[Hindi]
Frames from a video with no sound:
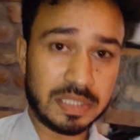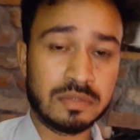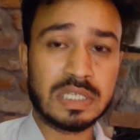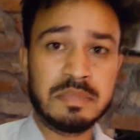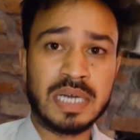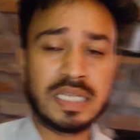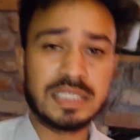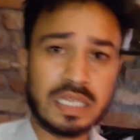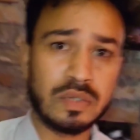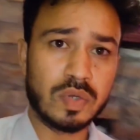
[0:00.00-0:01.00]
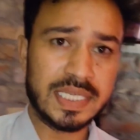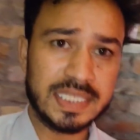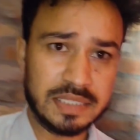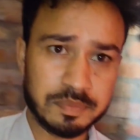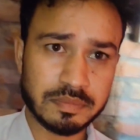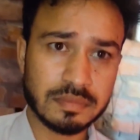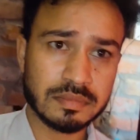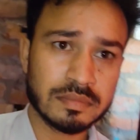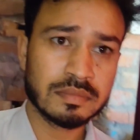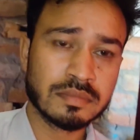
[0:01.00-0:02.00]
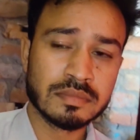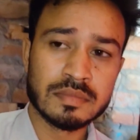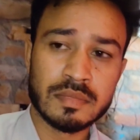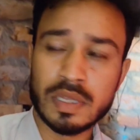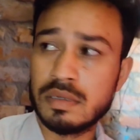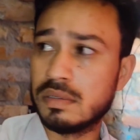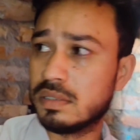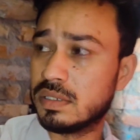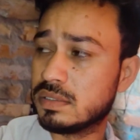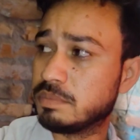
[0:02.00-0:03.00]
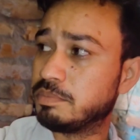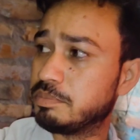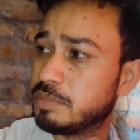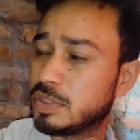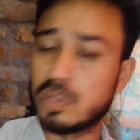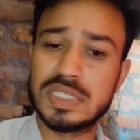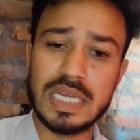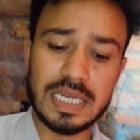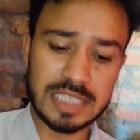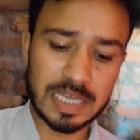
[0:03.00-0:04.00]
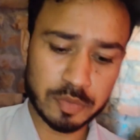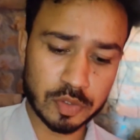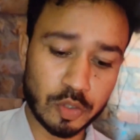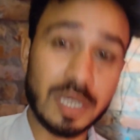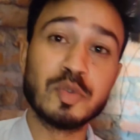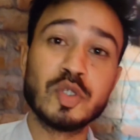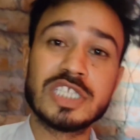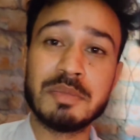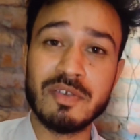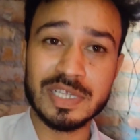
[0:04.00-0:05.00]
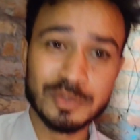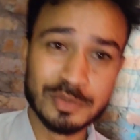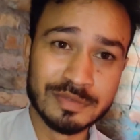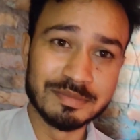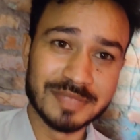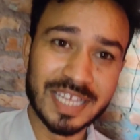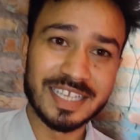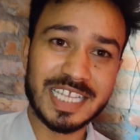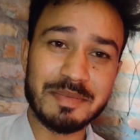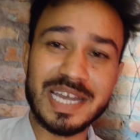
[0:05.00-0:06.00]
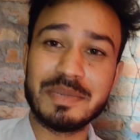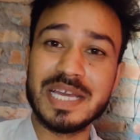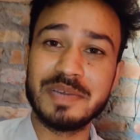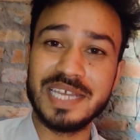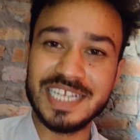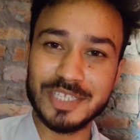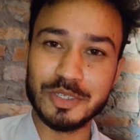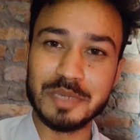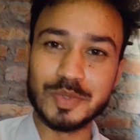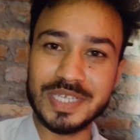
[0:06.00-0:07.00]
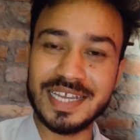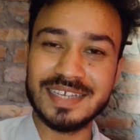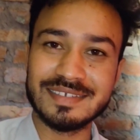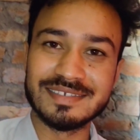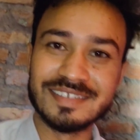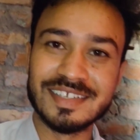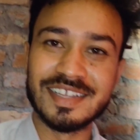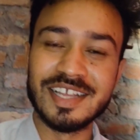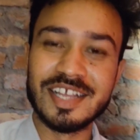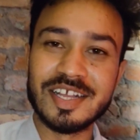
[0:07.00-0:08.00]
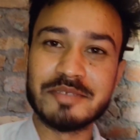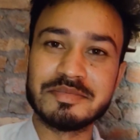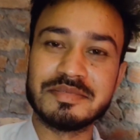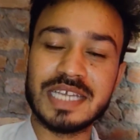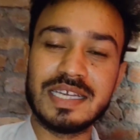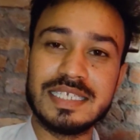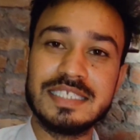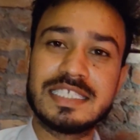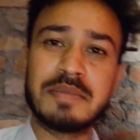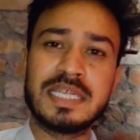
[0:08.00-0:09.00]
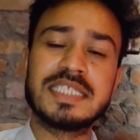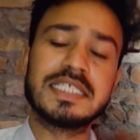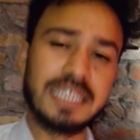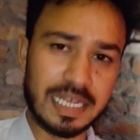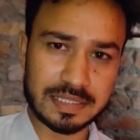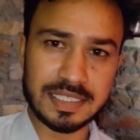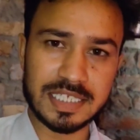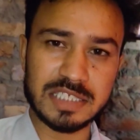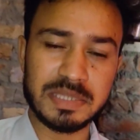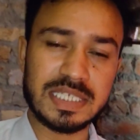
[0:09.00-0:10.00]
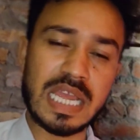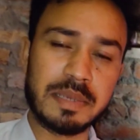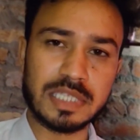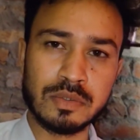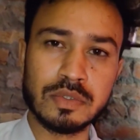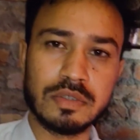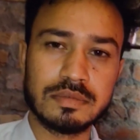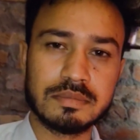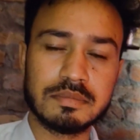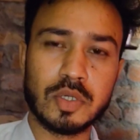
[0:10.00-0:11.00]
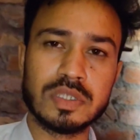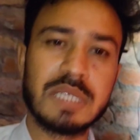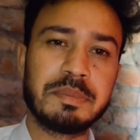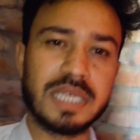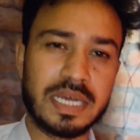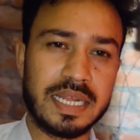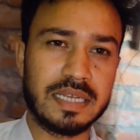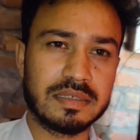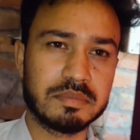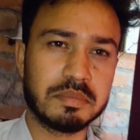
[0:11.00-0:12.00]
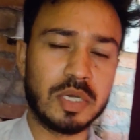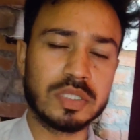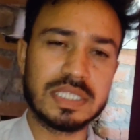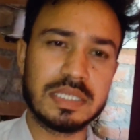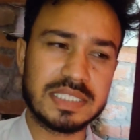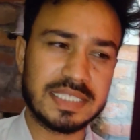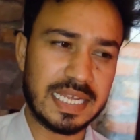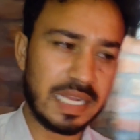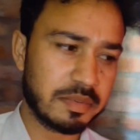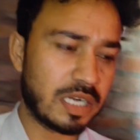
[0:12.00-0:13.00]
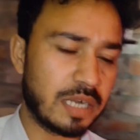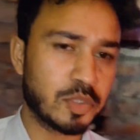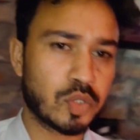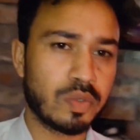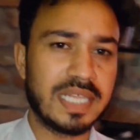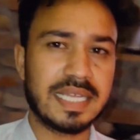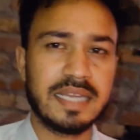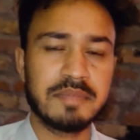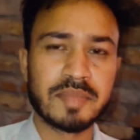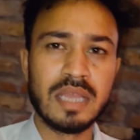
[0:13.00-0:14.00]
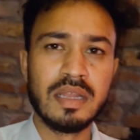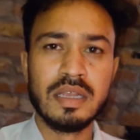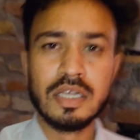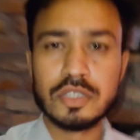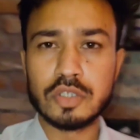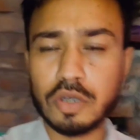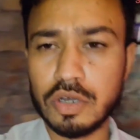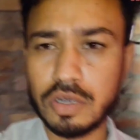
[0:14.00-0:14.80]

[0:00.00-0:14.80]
बताऊँ कहीं बाहर जाना हुआ नहीं और सोचा आज आपको दो नमूनों से मिलवा दूँ ये मेरे बड़े भाई के दो नमूने हैं यार इनके बिना जी नहीं लगता सच में सही बताऊँ तो बहुत ही प्यारे हैं बहुत ही अच्छे हैं काम को सुन लेते हैं तो